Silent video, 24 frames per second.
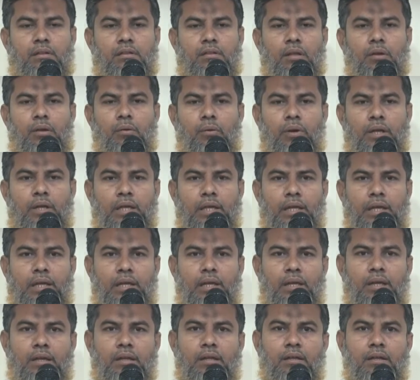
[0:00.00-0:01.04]
தன்னுடைய
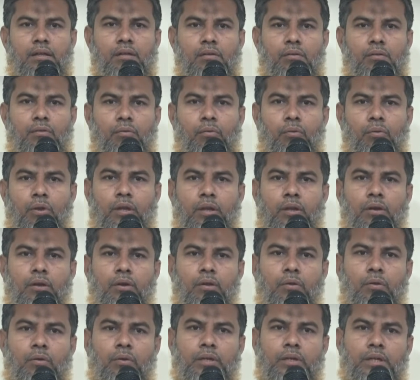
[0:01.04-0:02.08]
குறிக்கோளை
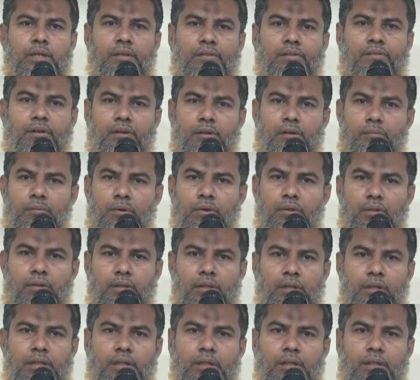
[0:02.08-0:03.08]
நோக்கி செல்லும் பொழுது